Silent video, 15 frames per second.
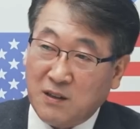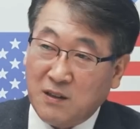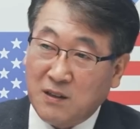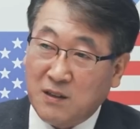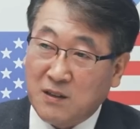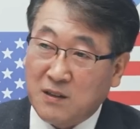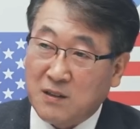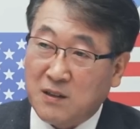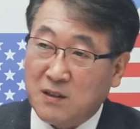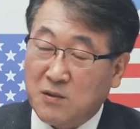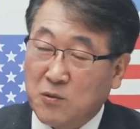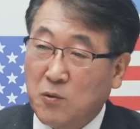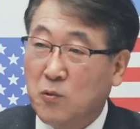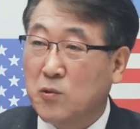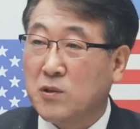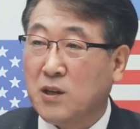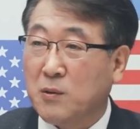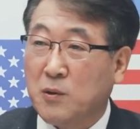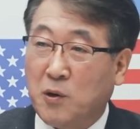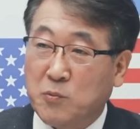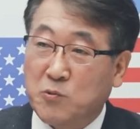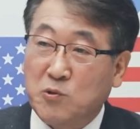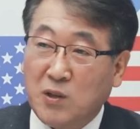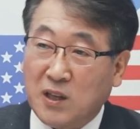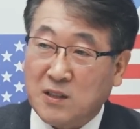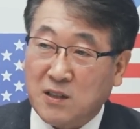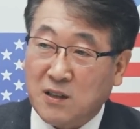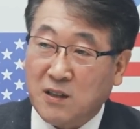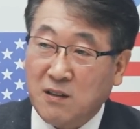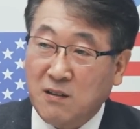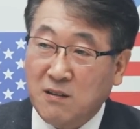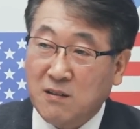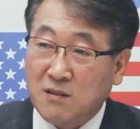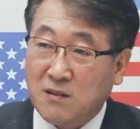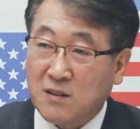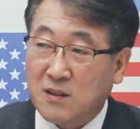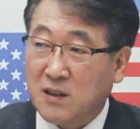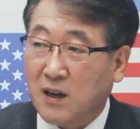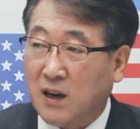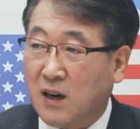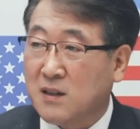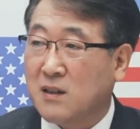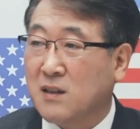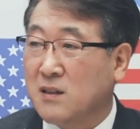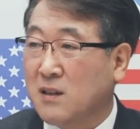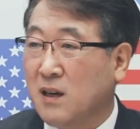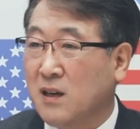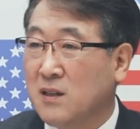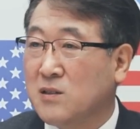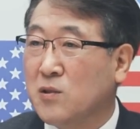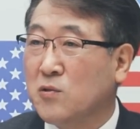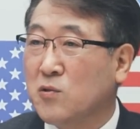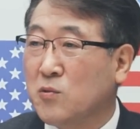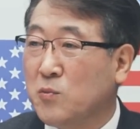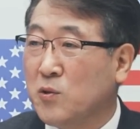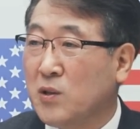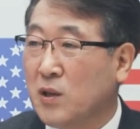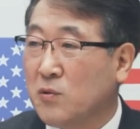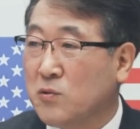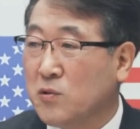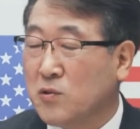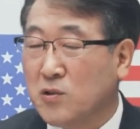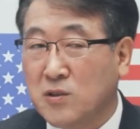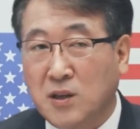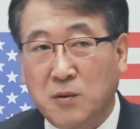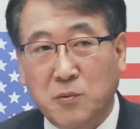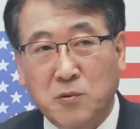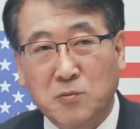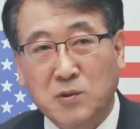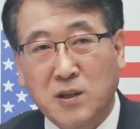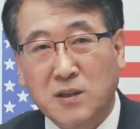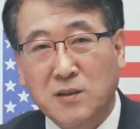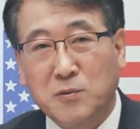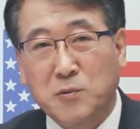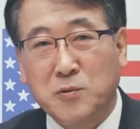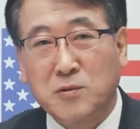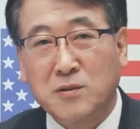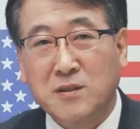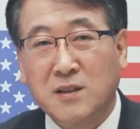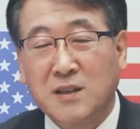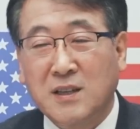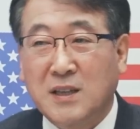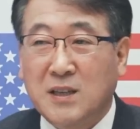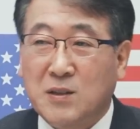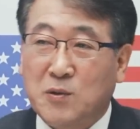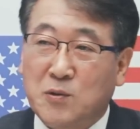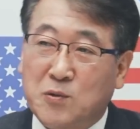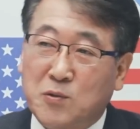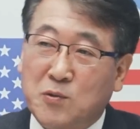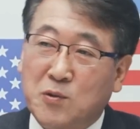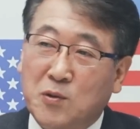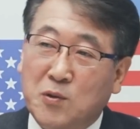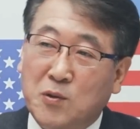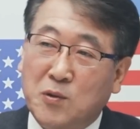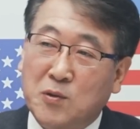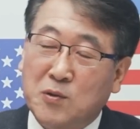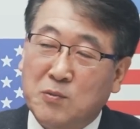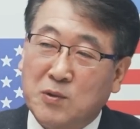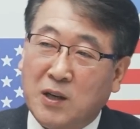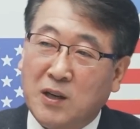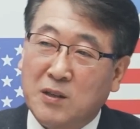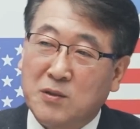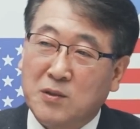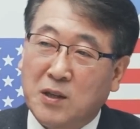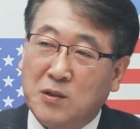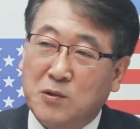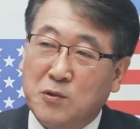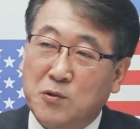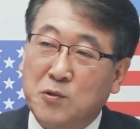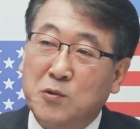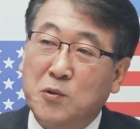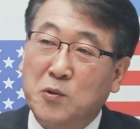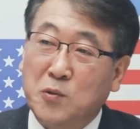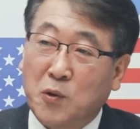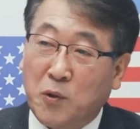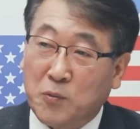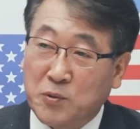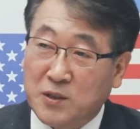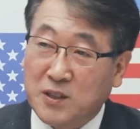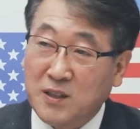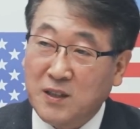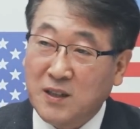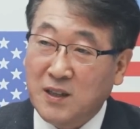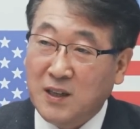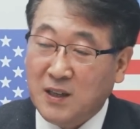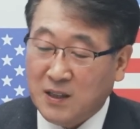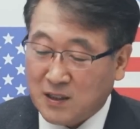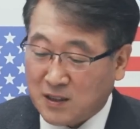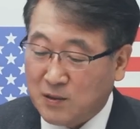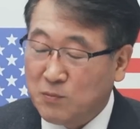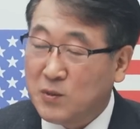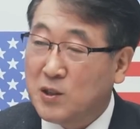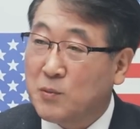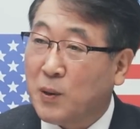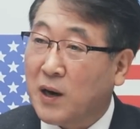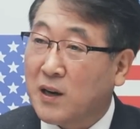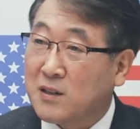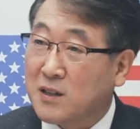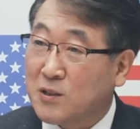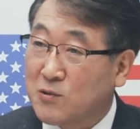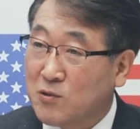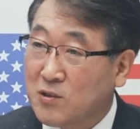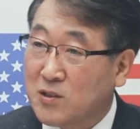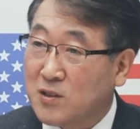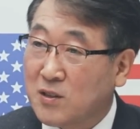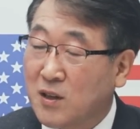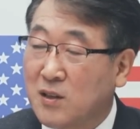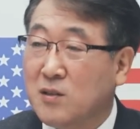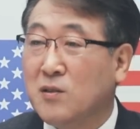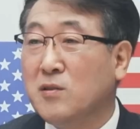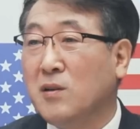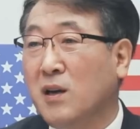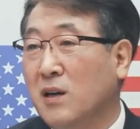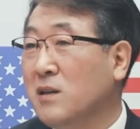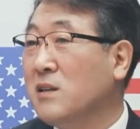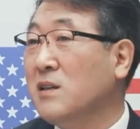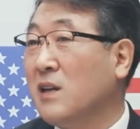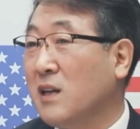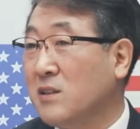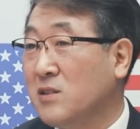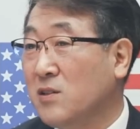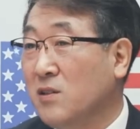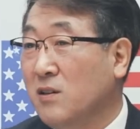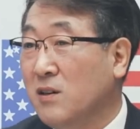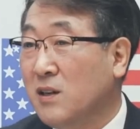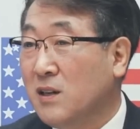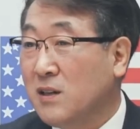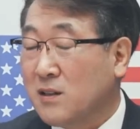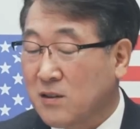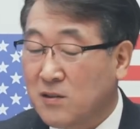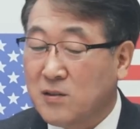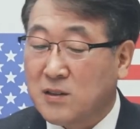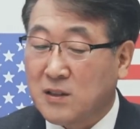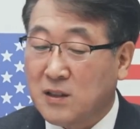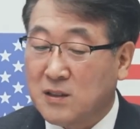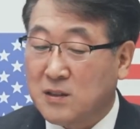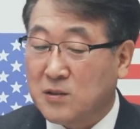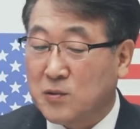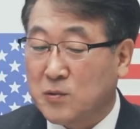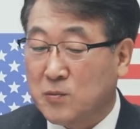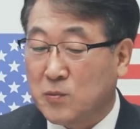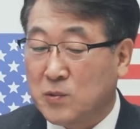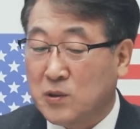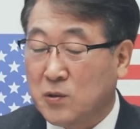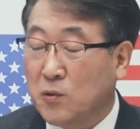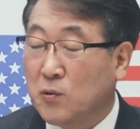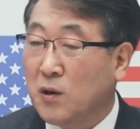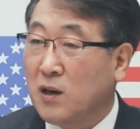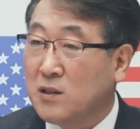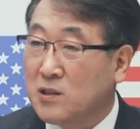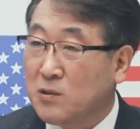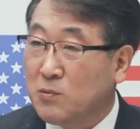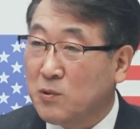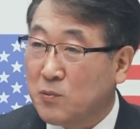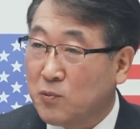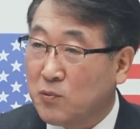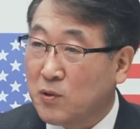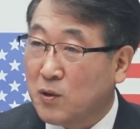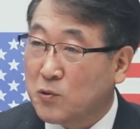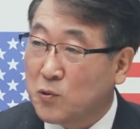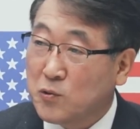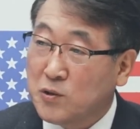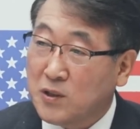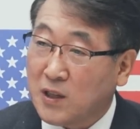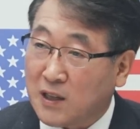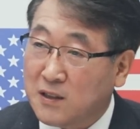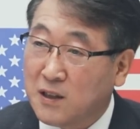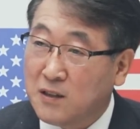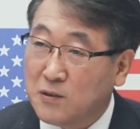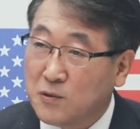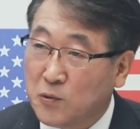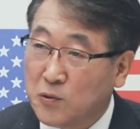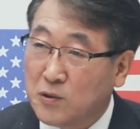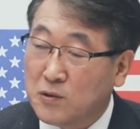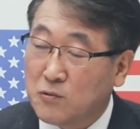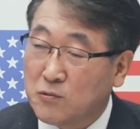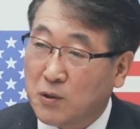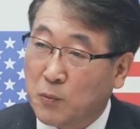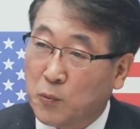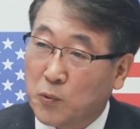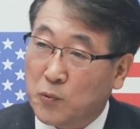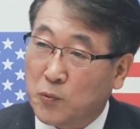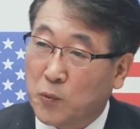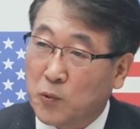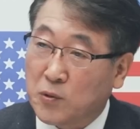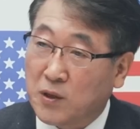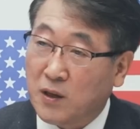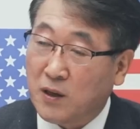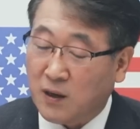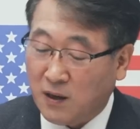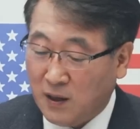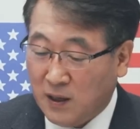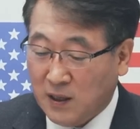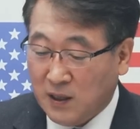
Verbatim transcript: 음. 그러니까 또 오를까 봐 겁도 나잖아요. 그러니까 아 됐다 이 정도면 하고 또 특례보험자리로는 또 중도금 상환 대출 수수료도 없이 예, 예. 금리를 바깥할 수 있으니까 이거는 하는 게 낫죠. 음. 그러니까 이제 좀 효과가 있음에도 불구하고 소진이 안 되는 요인을 우리가 볼게